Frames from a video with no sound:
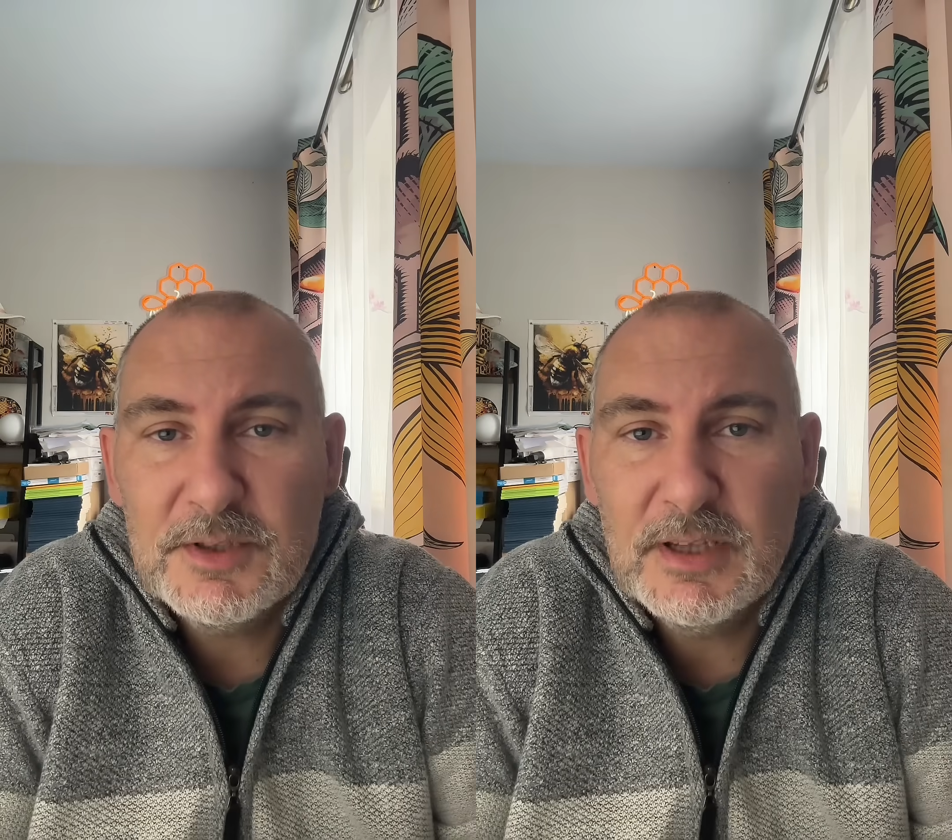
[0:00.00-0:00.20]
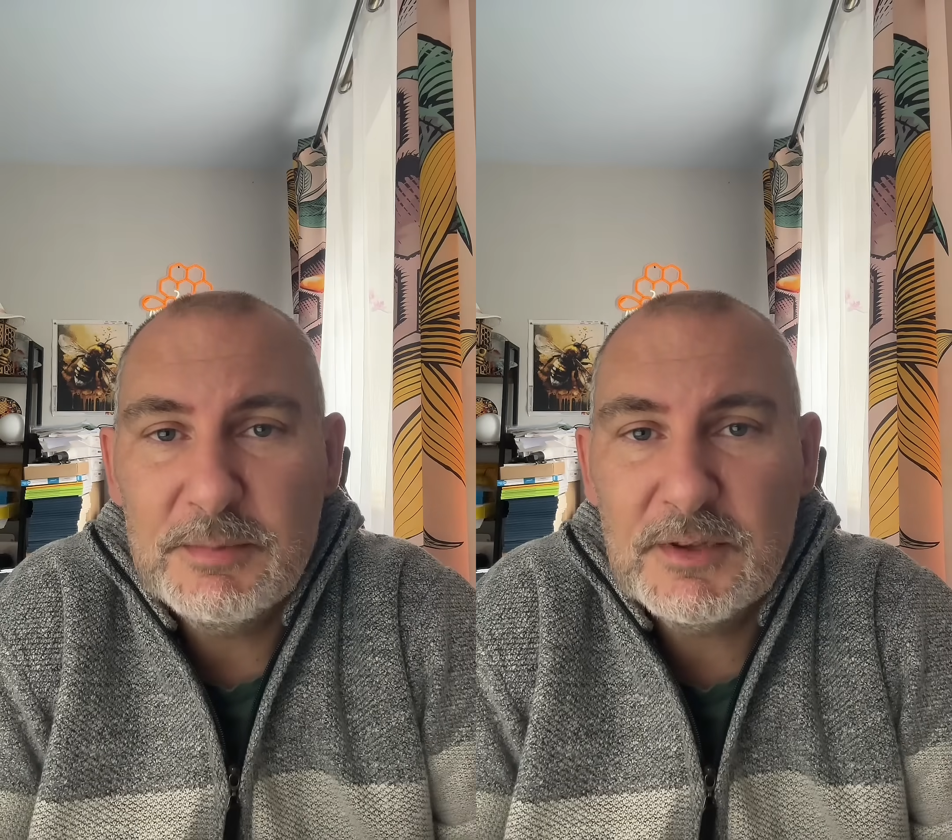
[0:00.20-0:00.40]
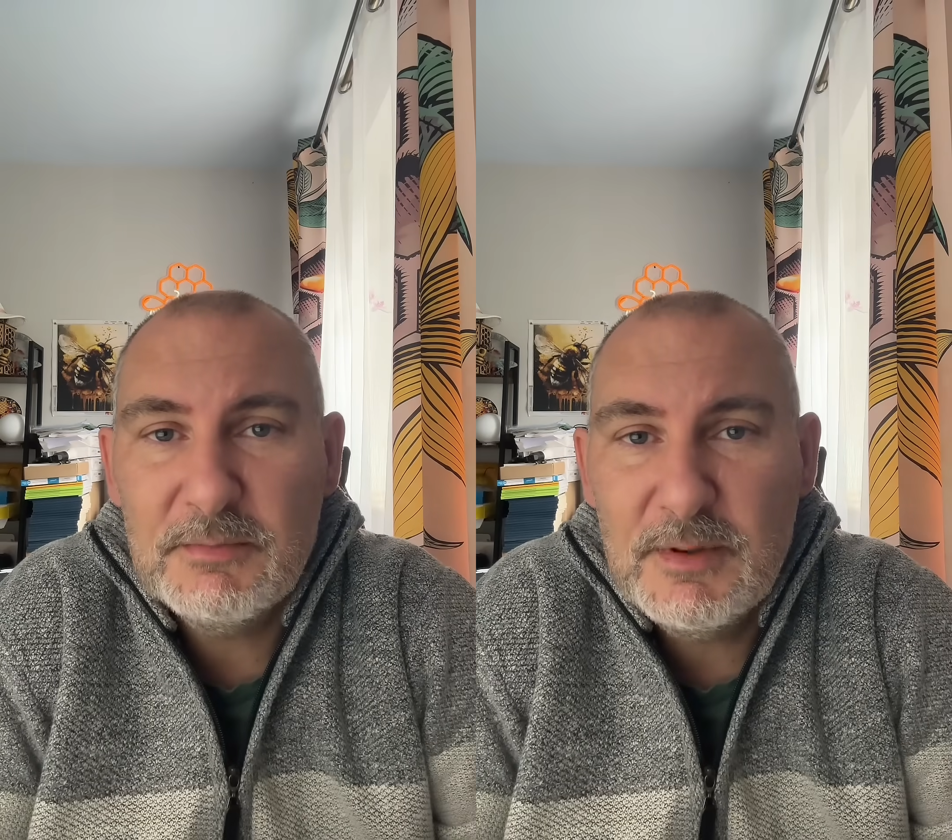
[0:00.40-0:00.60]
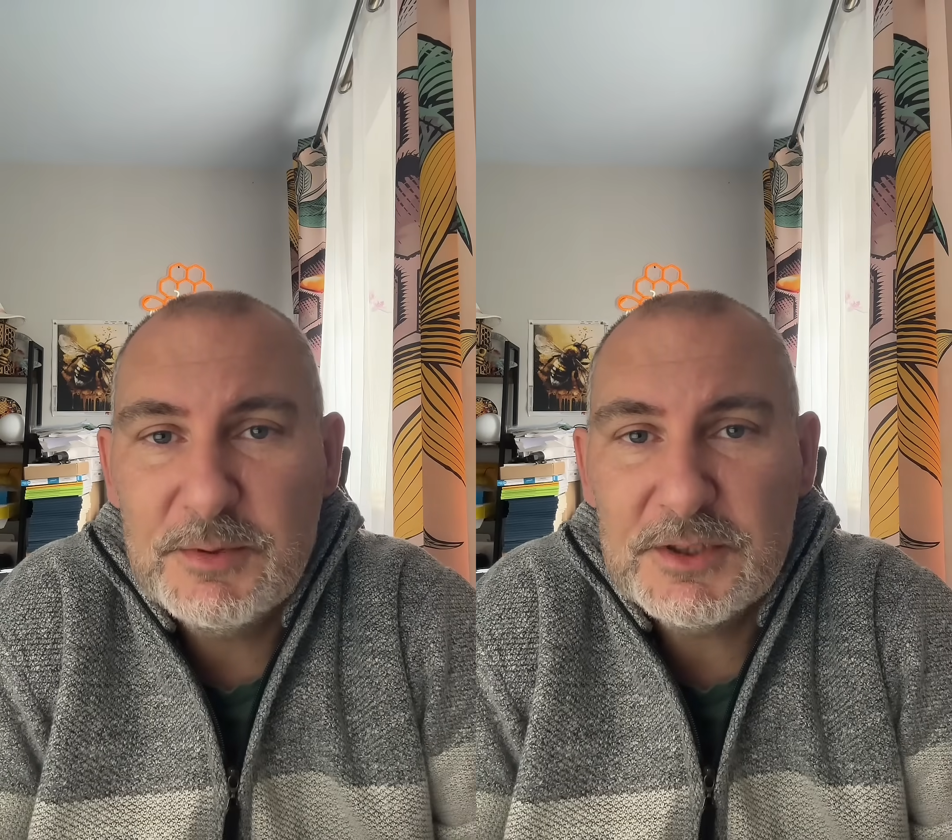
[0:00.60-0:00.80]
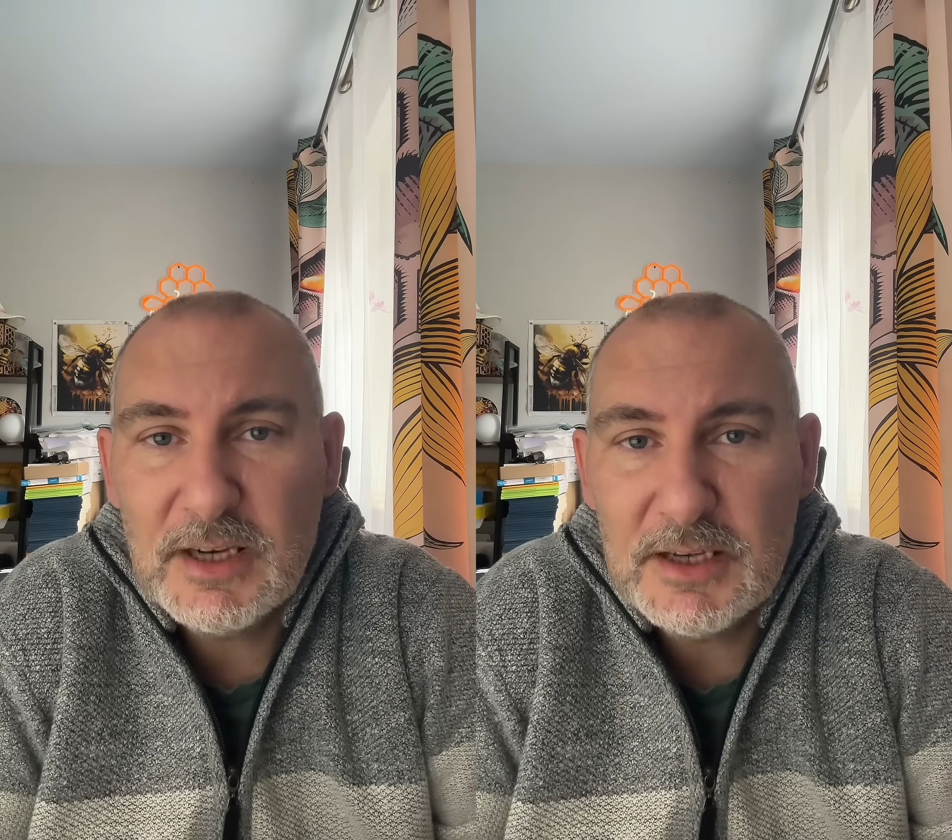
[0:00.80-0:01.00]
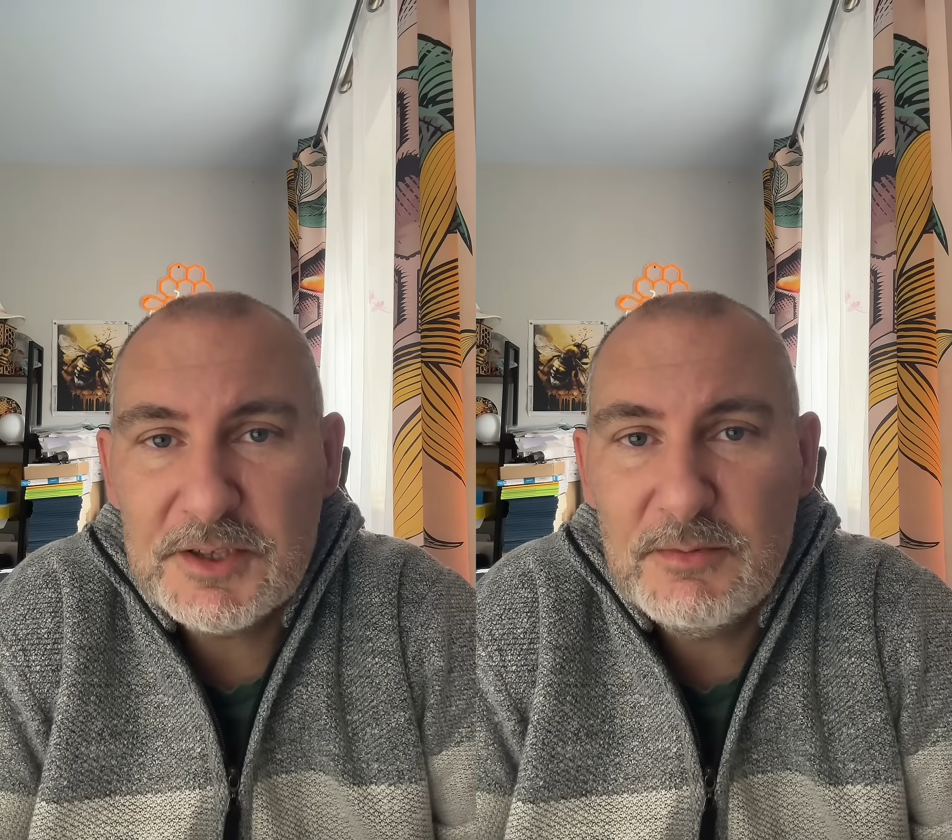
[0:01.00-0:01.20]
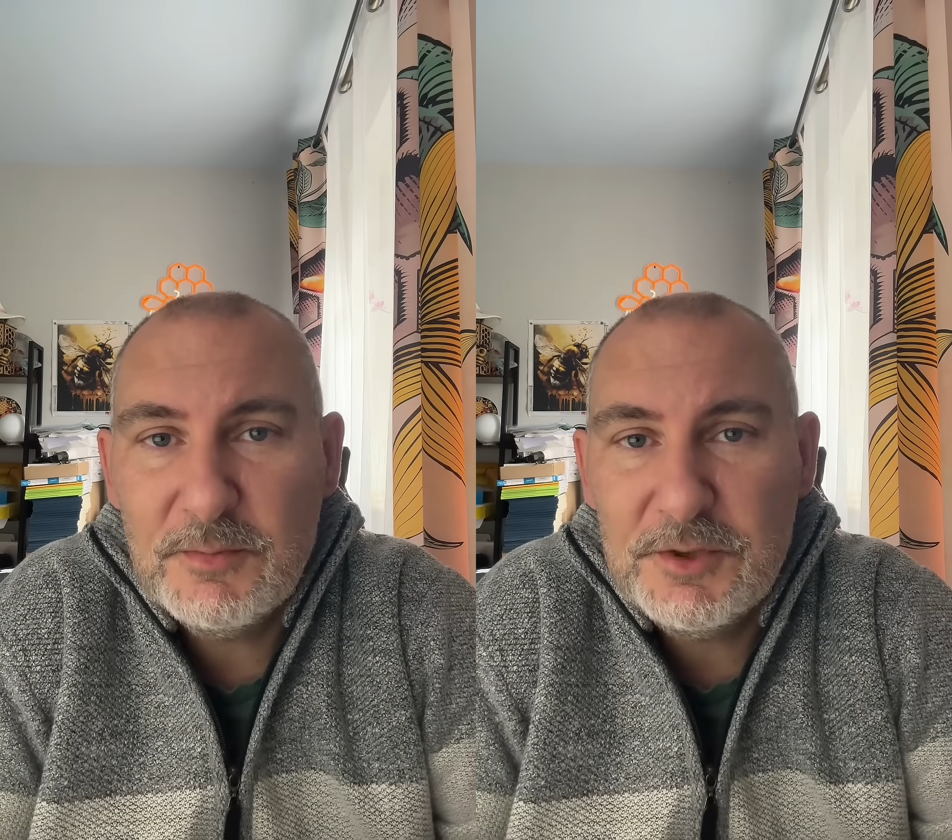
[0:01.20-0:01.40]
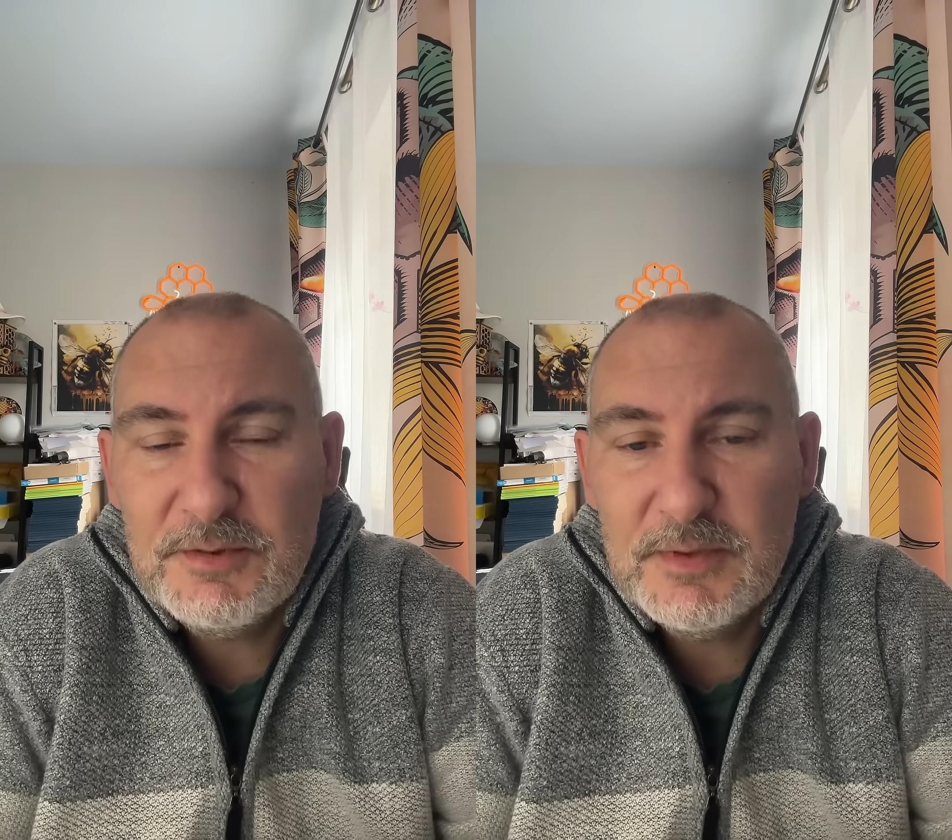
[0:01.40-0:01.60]
że na przykład my pszczelarze
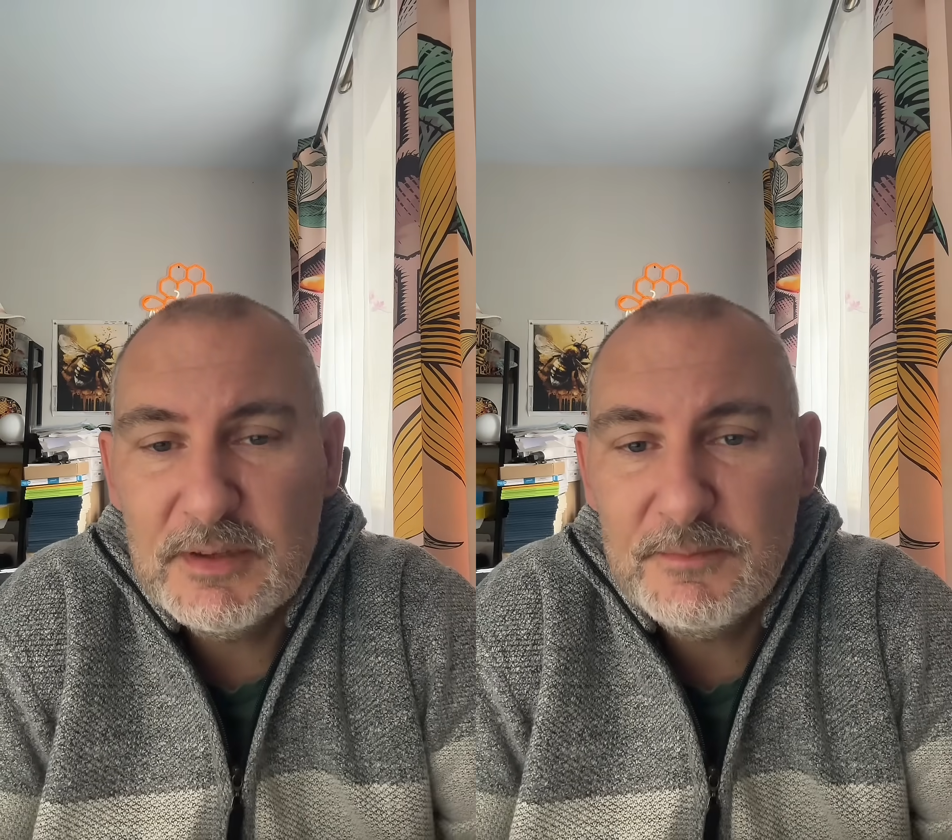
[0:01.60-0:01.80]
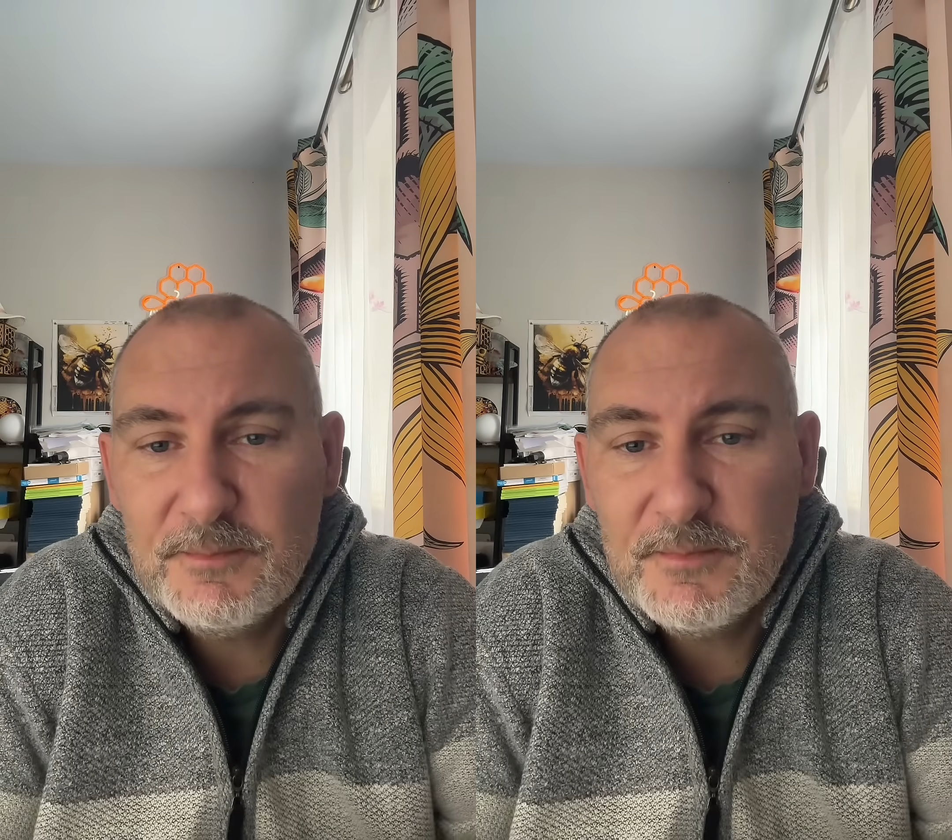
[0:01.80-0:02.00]
musimy